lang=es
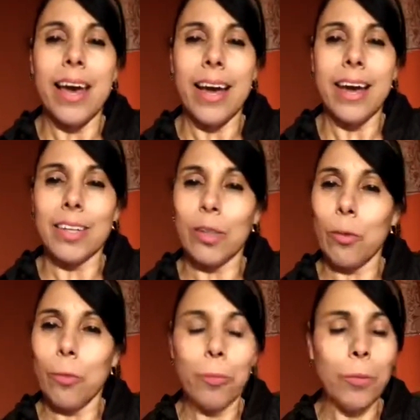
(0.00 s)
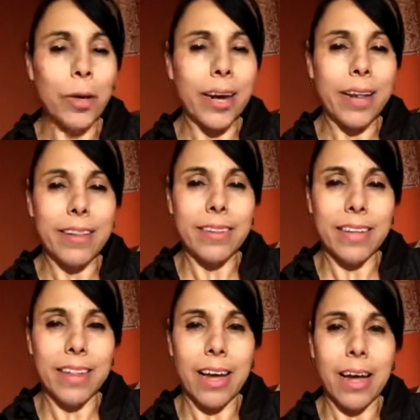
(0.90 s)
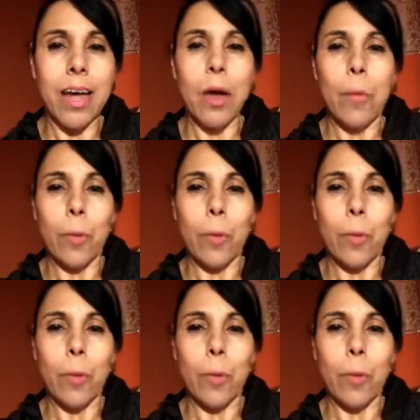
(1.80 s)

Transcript: Eh, estoy muy agradecida